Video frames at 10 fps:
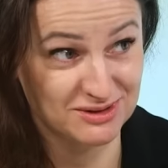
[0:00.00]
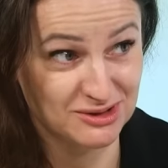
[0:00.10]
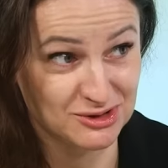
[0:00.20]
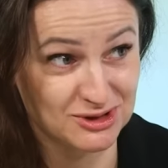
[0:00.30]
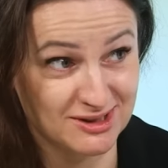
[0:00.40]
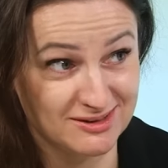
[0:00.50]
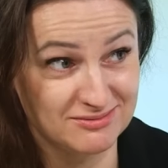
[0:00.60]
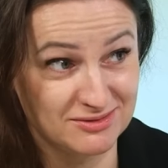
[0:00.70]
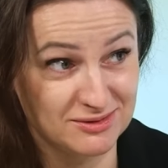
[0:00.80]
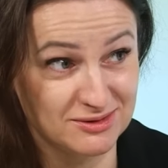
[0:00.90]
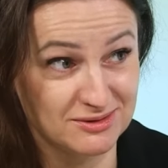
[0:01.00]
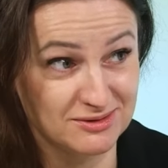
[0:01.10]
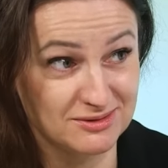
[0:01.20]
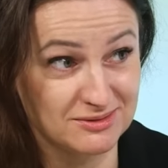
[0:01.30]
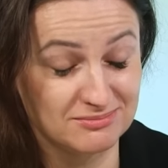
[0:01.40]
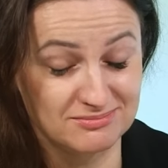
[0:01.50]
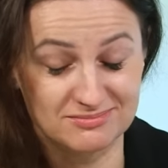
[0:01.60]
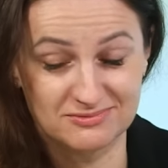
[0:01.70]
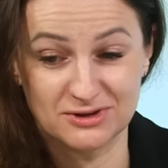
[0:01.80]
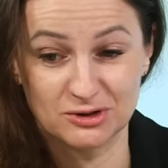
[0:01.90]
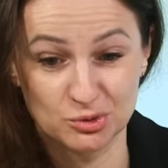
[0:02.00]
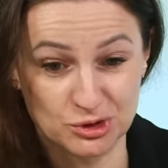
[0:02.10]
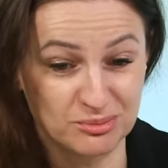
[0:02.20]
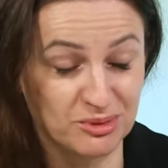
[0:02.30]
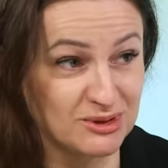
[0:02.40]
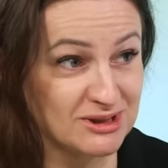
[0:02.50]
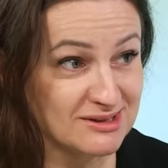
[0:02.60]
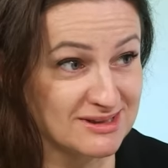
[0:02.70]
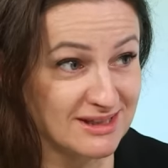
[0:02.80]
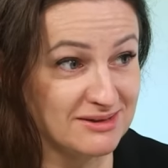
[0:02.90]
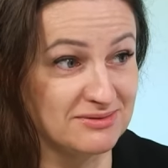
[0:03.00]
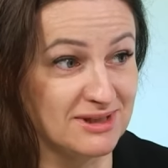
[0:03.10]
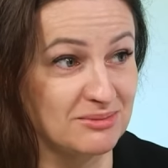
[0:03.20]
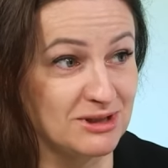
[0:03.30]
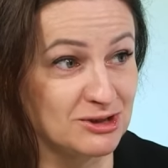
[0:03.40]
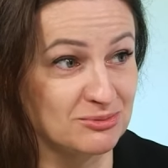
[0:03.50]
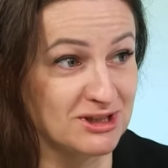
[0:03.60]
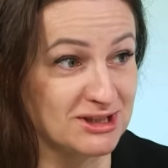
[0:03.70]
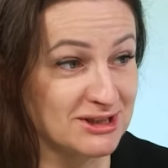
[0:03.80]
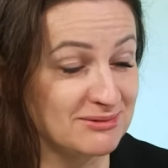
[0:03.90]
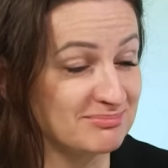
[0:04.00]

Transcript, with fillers: widoczne w, w, tej dużej polityce w najbliższym czasie?